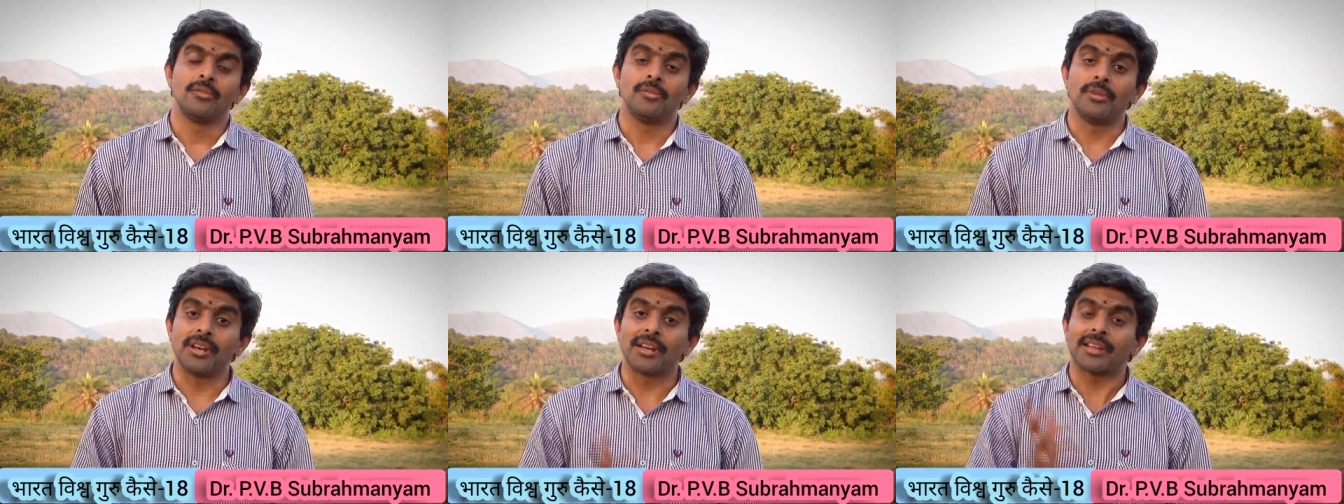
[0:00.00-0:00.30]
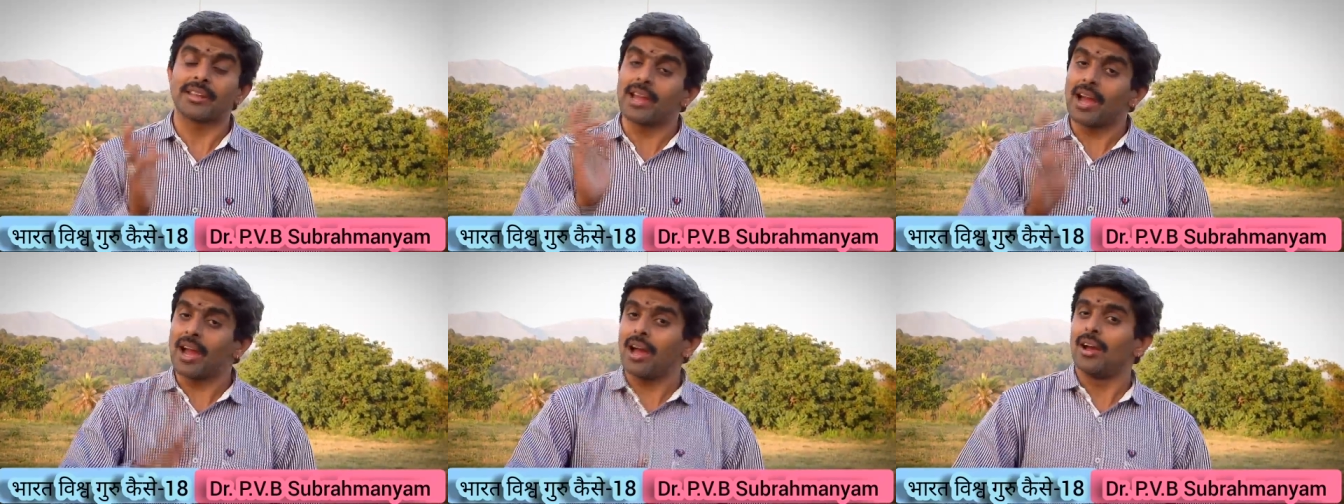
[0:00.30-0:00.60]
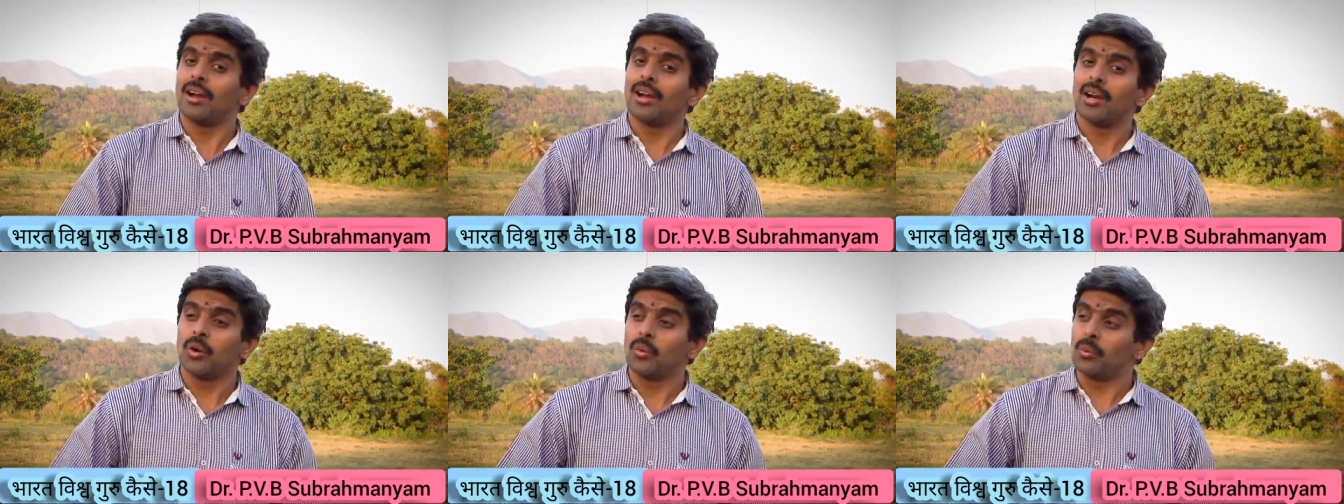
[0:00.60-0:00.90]
फिर क्या
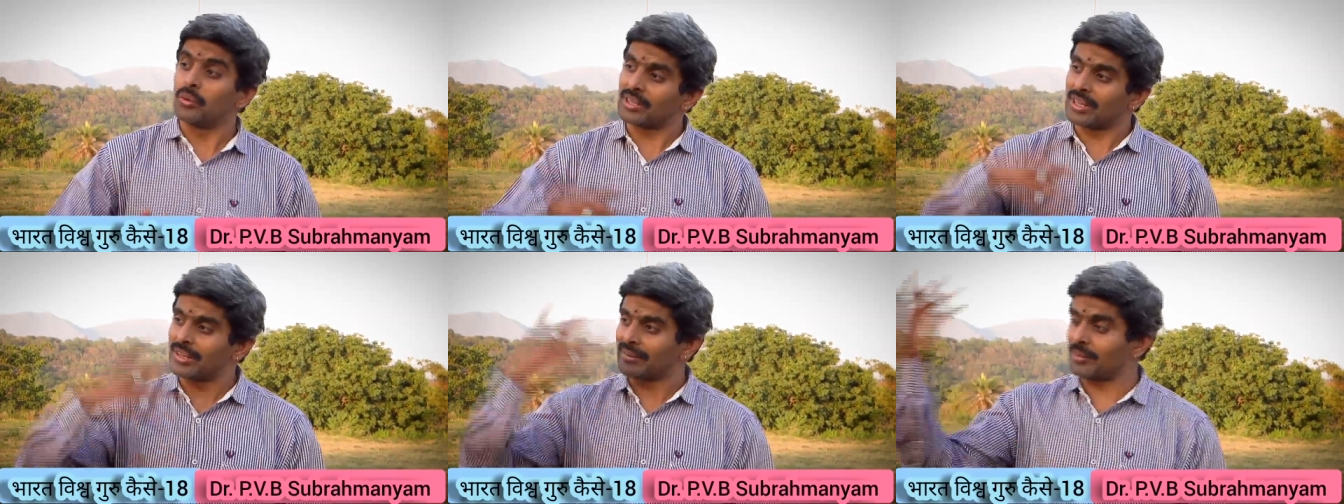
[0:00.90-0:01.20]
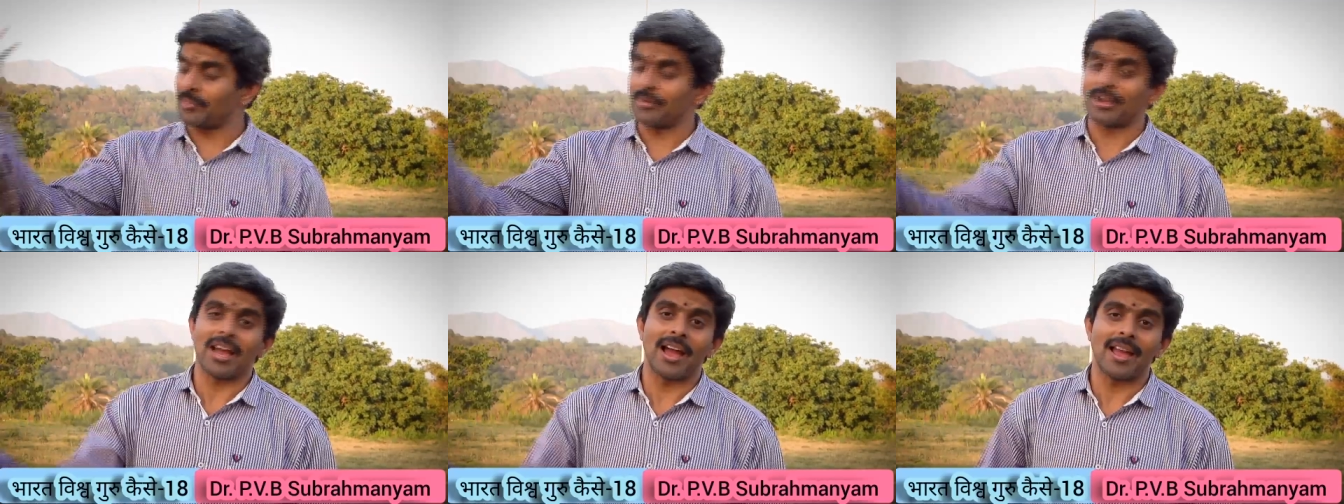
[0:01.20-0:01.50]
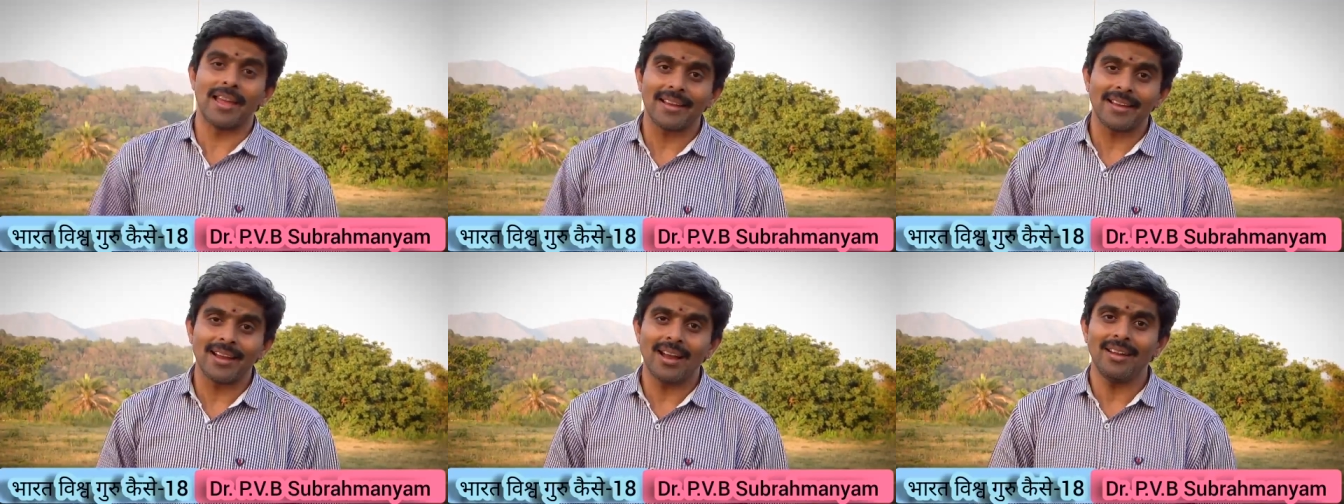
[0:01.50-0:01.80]
उनका समय
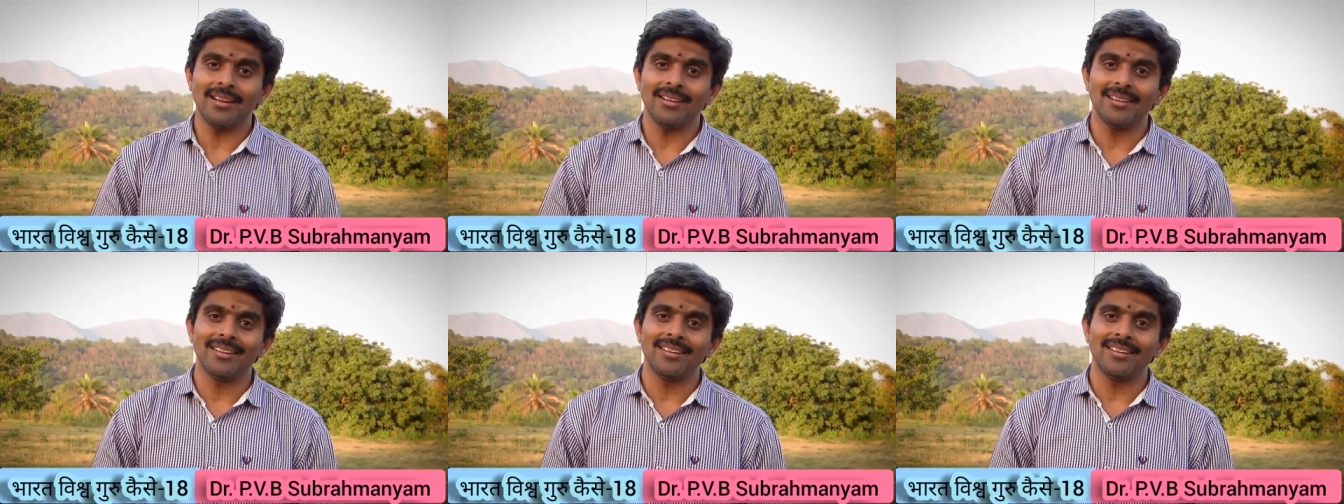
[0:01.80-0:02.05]
आएगा